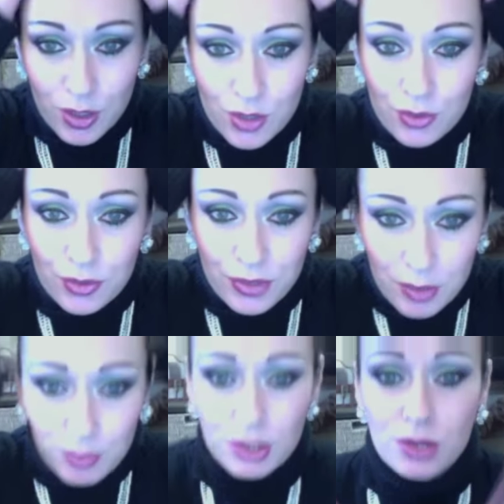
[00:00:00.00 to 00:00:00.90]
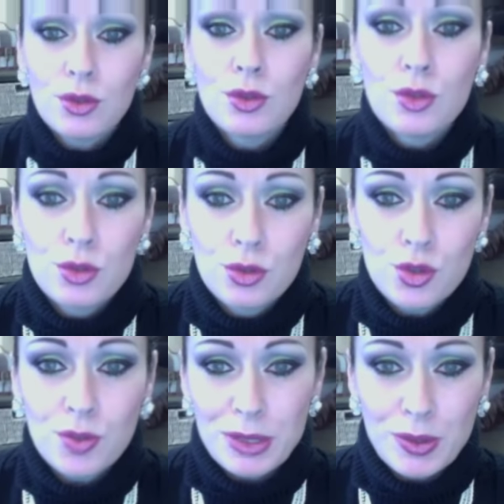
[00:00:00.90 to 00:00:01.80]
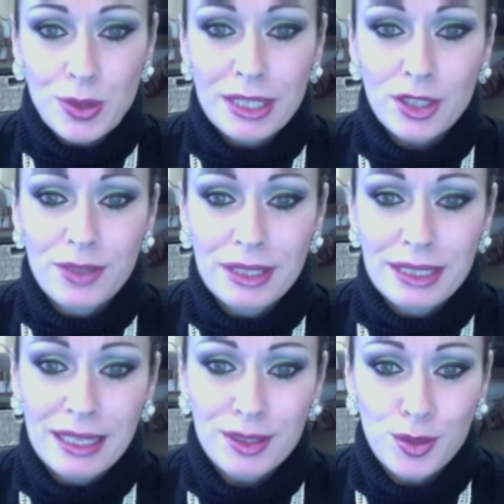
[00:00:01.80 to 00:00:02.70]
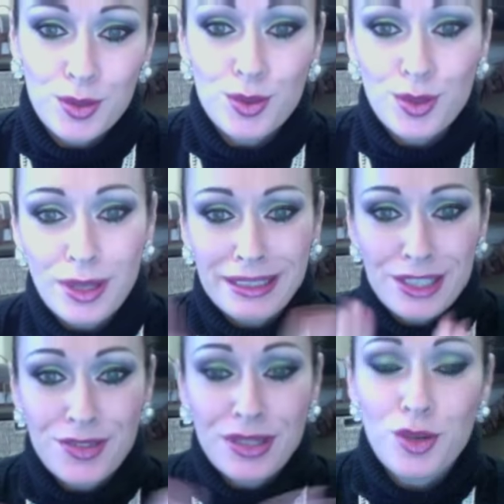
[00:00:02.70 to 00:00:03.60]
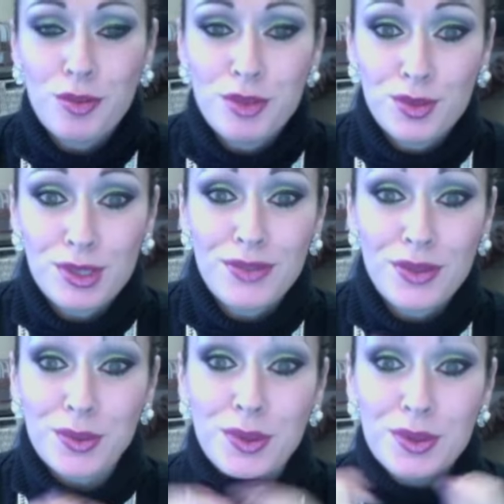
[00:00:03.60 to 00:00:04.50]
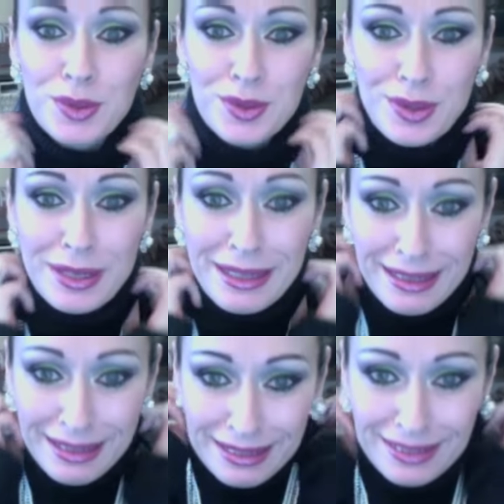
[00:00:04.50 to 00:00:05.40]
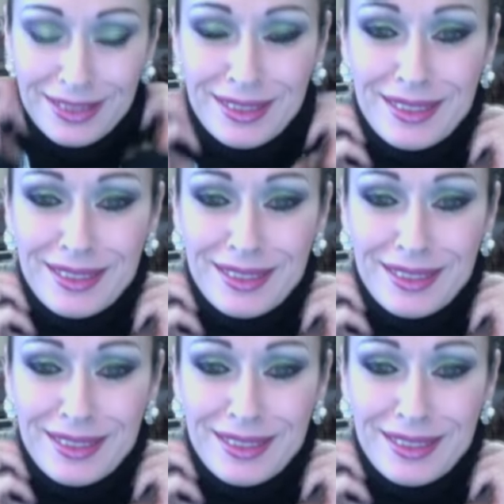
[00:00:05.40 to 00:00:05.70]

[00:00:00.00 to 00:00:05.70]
je vous fais une petite tenue du jour parce que 84 Lould à qui je fais un gros bisou, ça fait longtemps que, euh,